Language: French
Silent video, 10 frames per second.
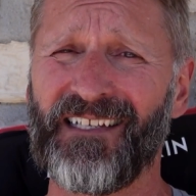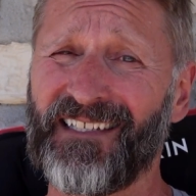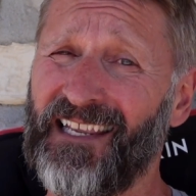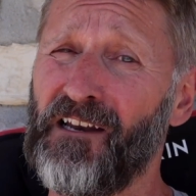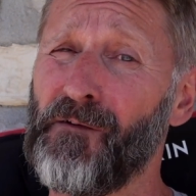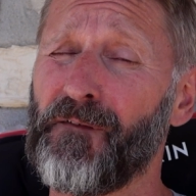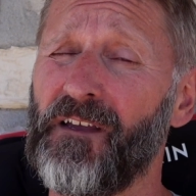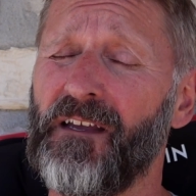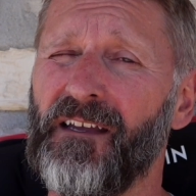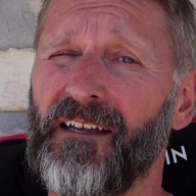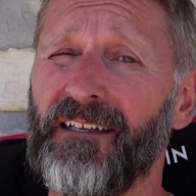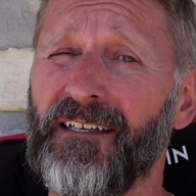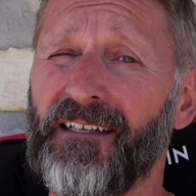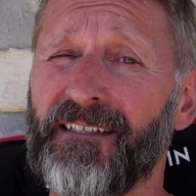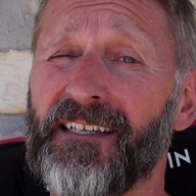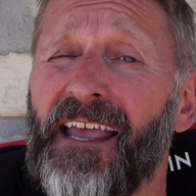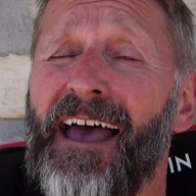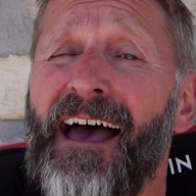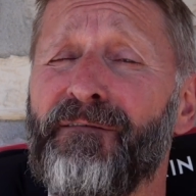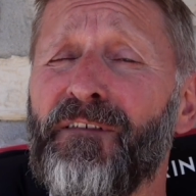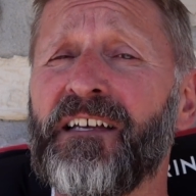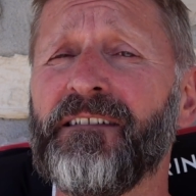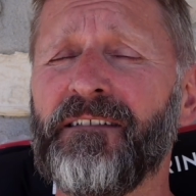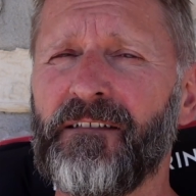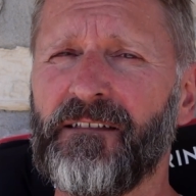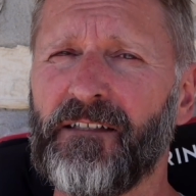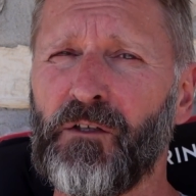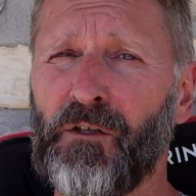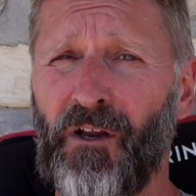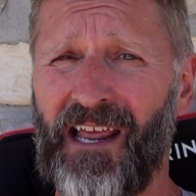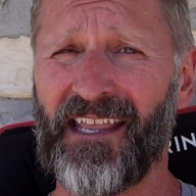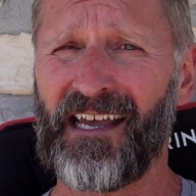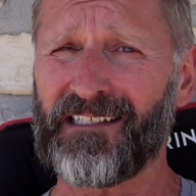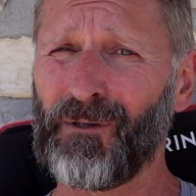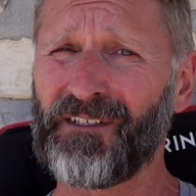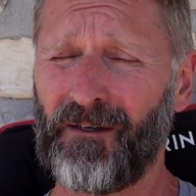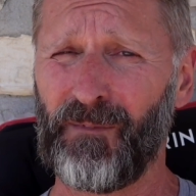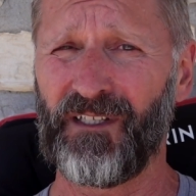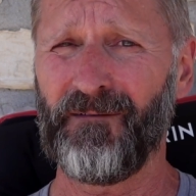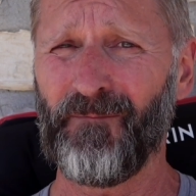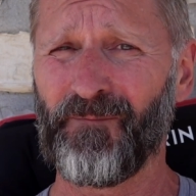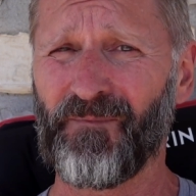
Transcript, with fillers: Ce qu'elle a fait, c'est qu'avant que la guerre soit terminée,